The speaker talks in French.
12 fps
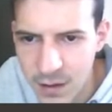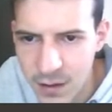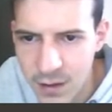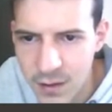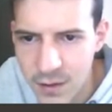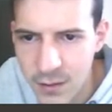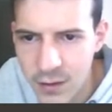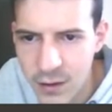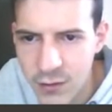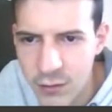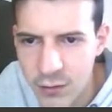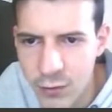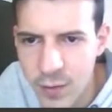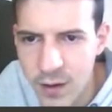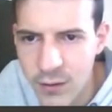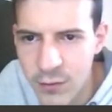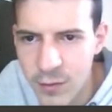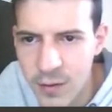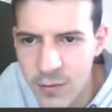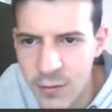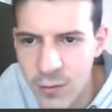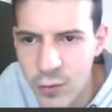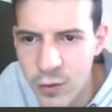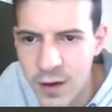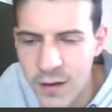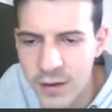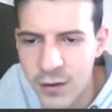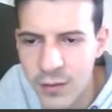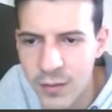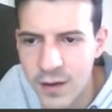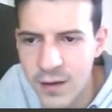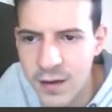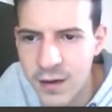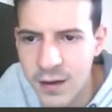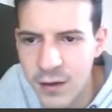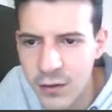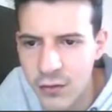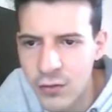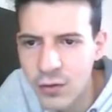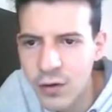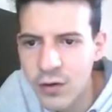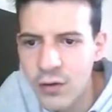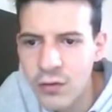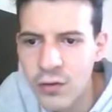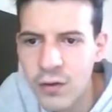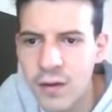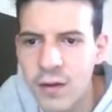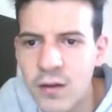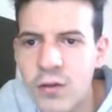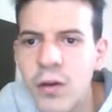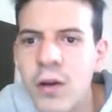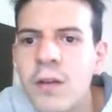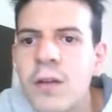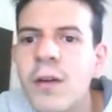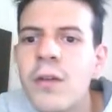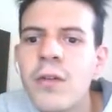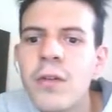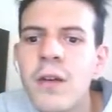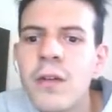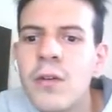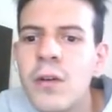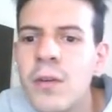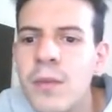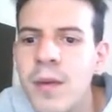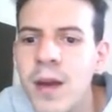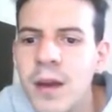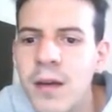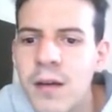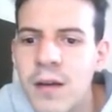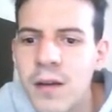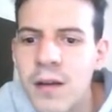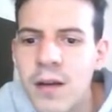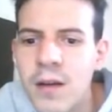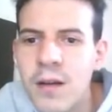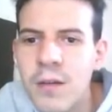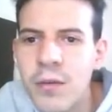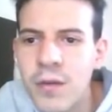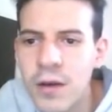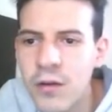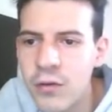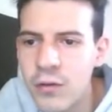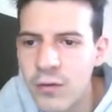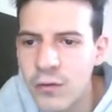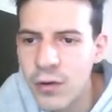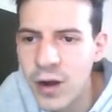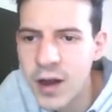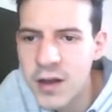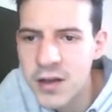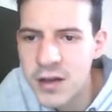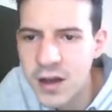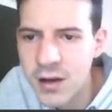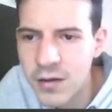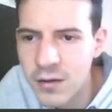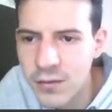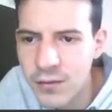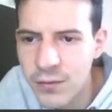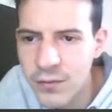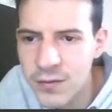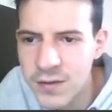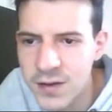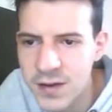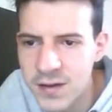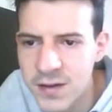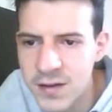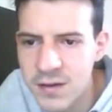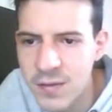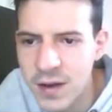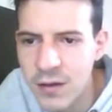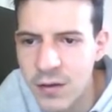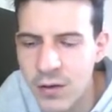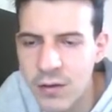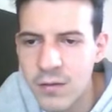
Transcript: Et c'est pour ça que je ne veux, pas, je pas me, laisser embêter euh, sur, sur, cette colonne, sur cette colonne B. C'est pour ça que je suis venu réagir. Fou C6 maintenant.